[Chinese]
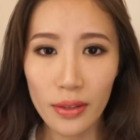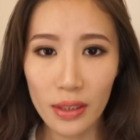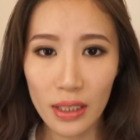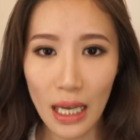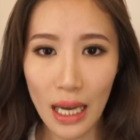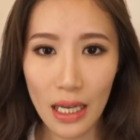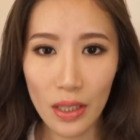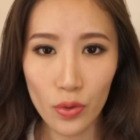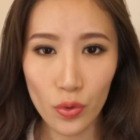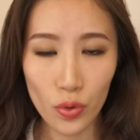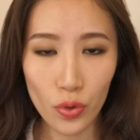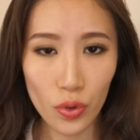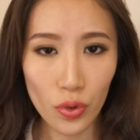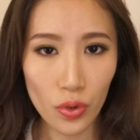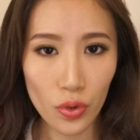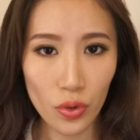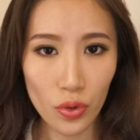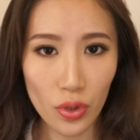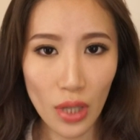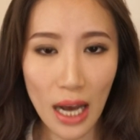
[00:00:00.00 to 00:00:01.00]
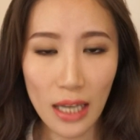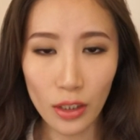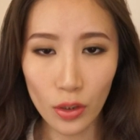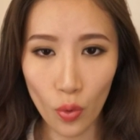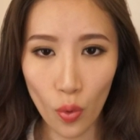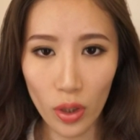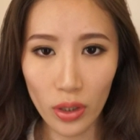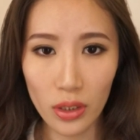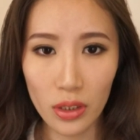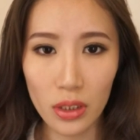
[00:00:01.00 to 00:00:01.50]
但是它的
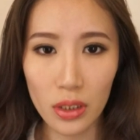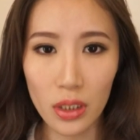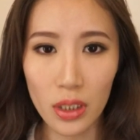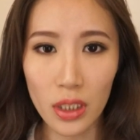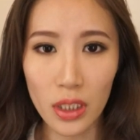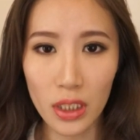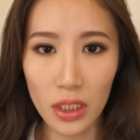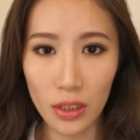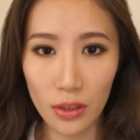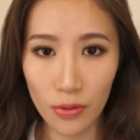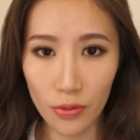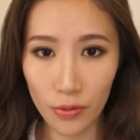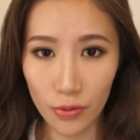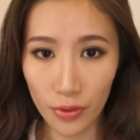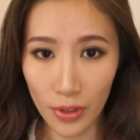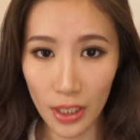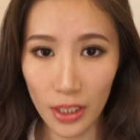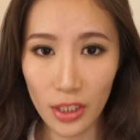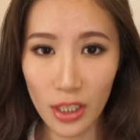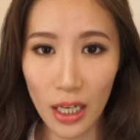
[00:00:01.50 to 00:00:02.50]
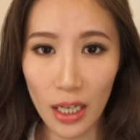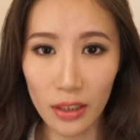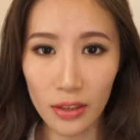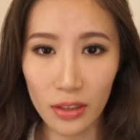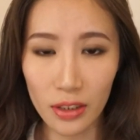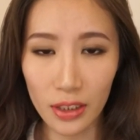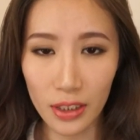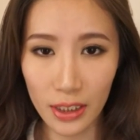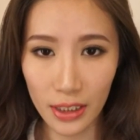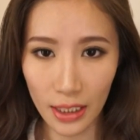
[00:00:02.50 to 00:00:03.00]
光泽已经非常
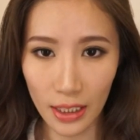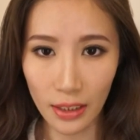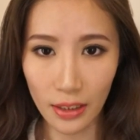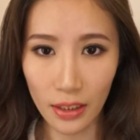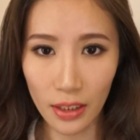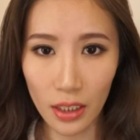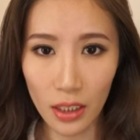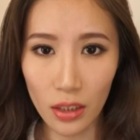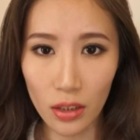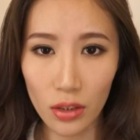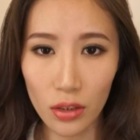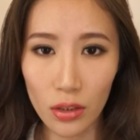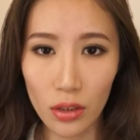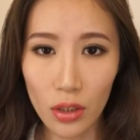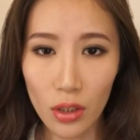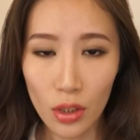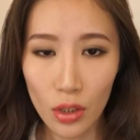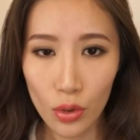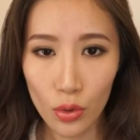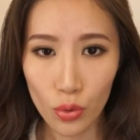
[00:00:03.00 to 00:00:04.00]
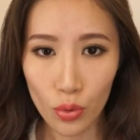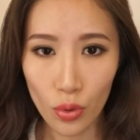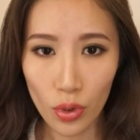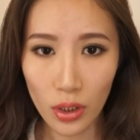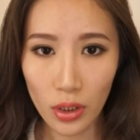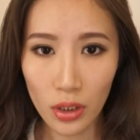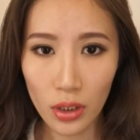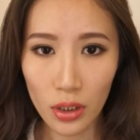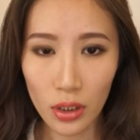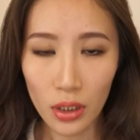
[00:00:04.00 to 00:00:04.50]
的显眼了。
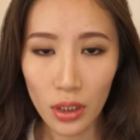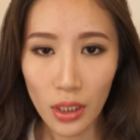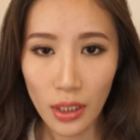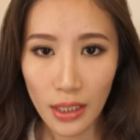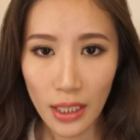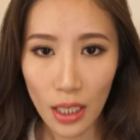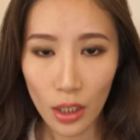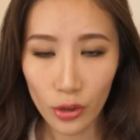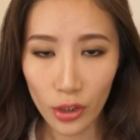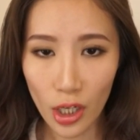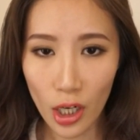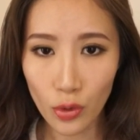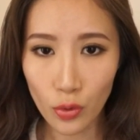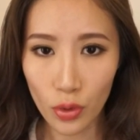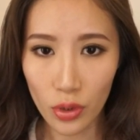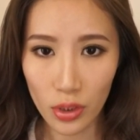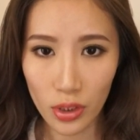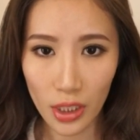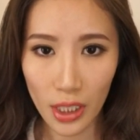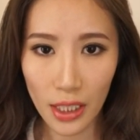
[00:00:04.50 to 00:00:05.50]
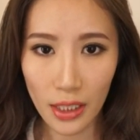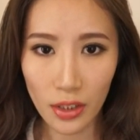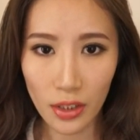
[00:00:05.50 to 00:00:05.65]
所以要挑选这一